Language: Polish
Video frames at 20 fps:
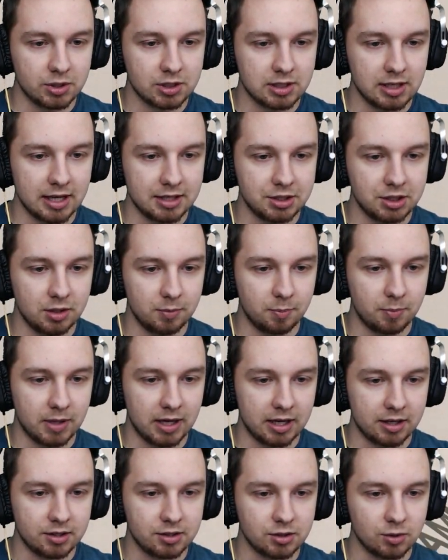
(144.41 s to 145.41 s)
Leci
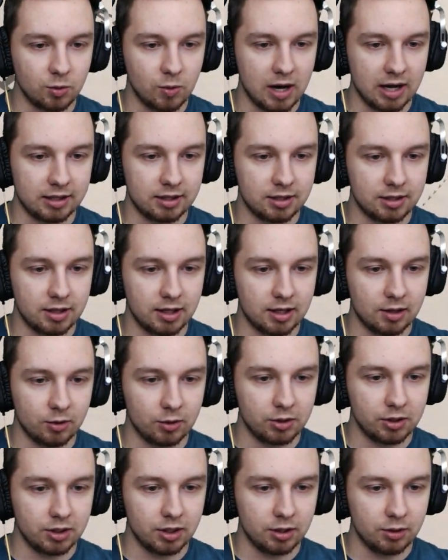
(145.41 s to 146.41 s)
bardzo ładnie.
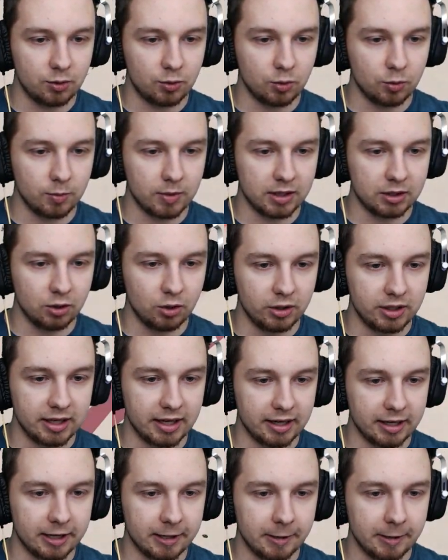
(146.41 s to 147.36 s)
Ojejku, Manojek.